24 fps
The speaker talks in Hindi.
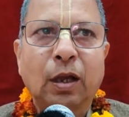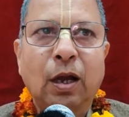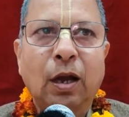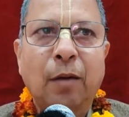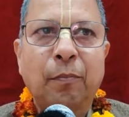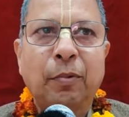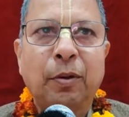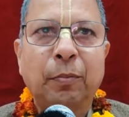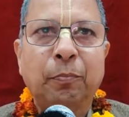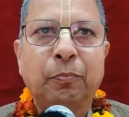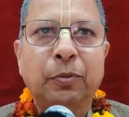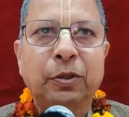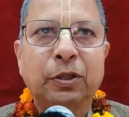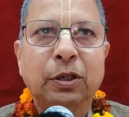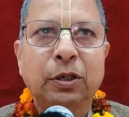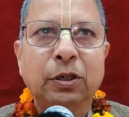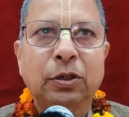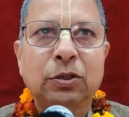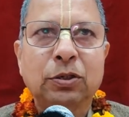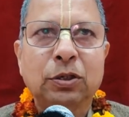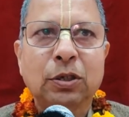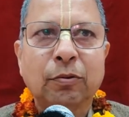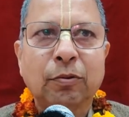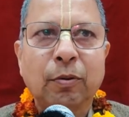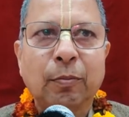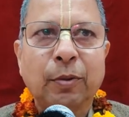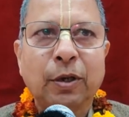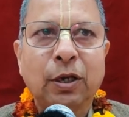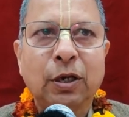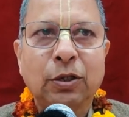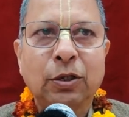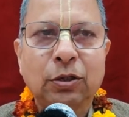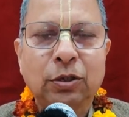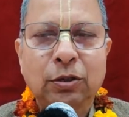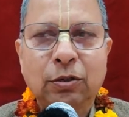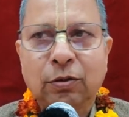अपने पिता की सेवा
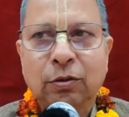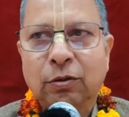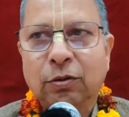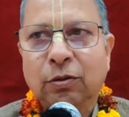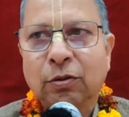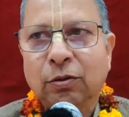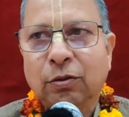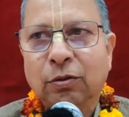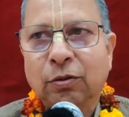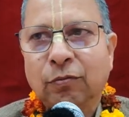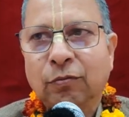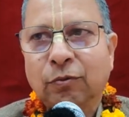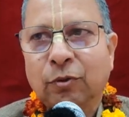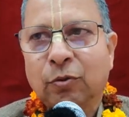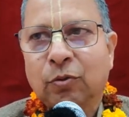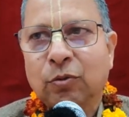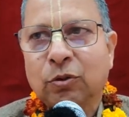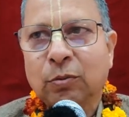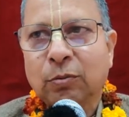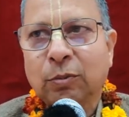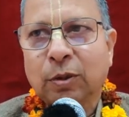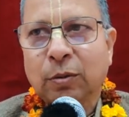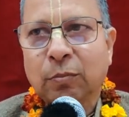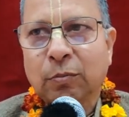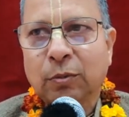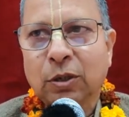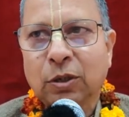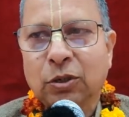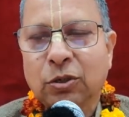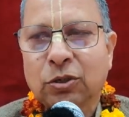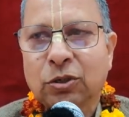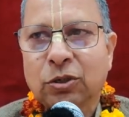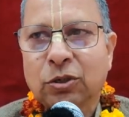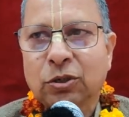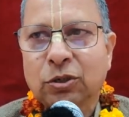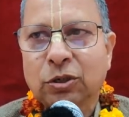पहले की फिर उसके बाद में
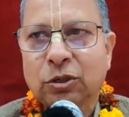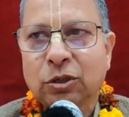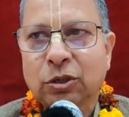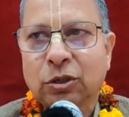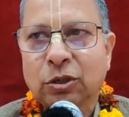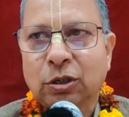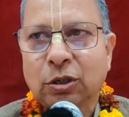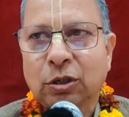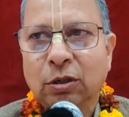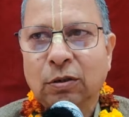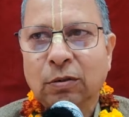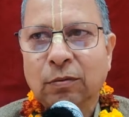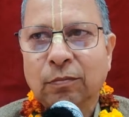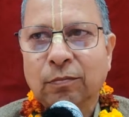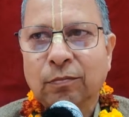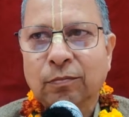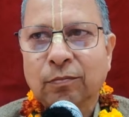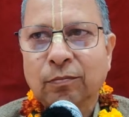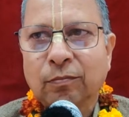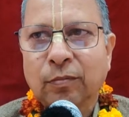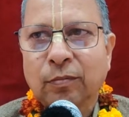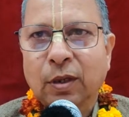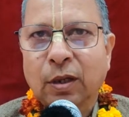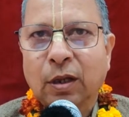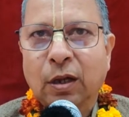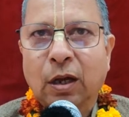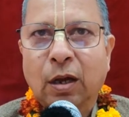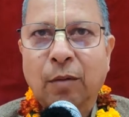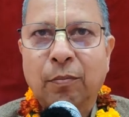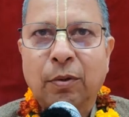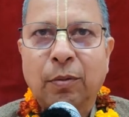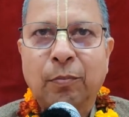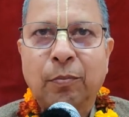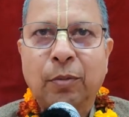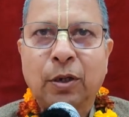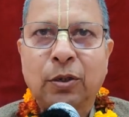किसकी सी की
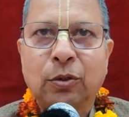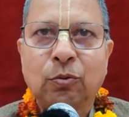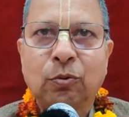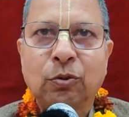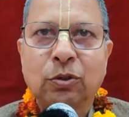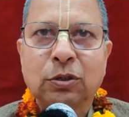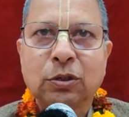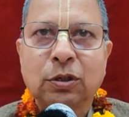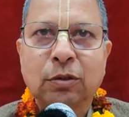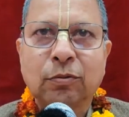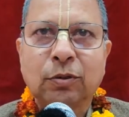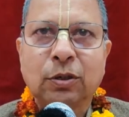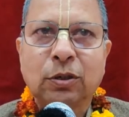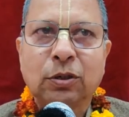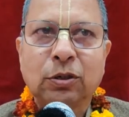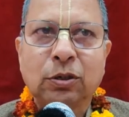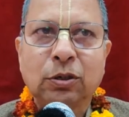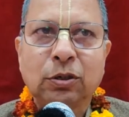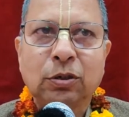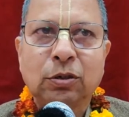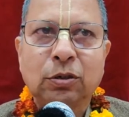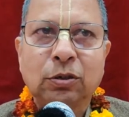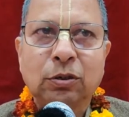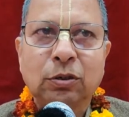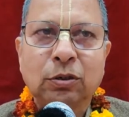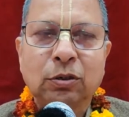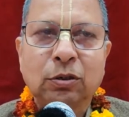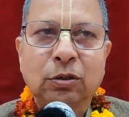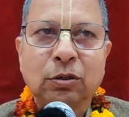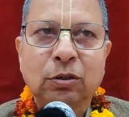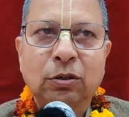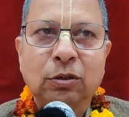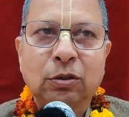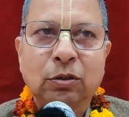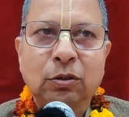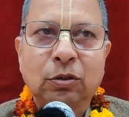अपने भाइयों की सेवा की
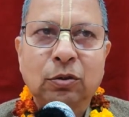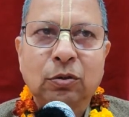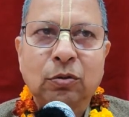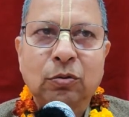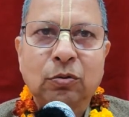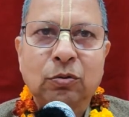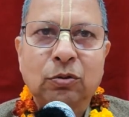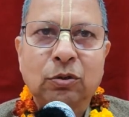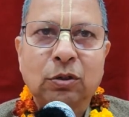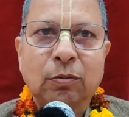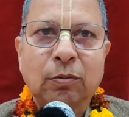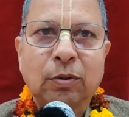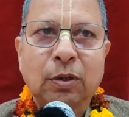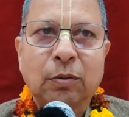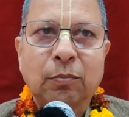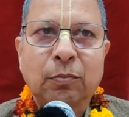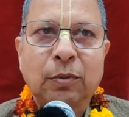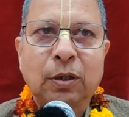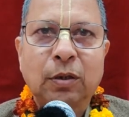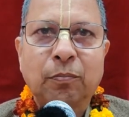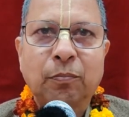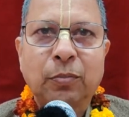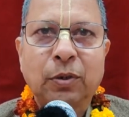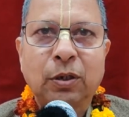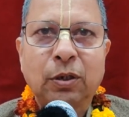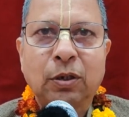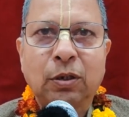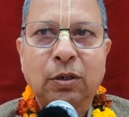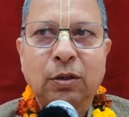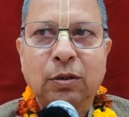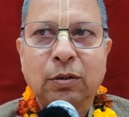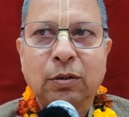उसके बाद मैं अपने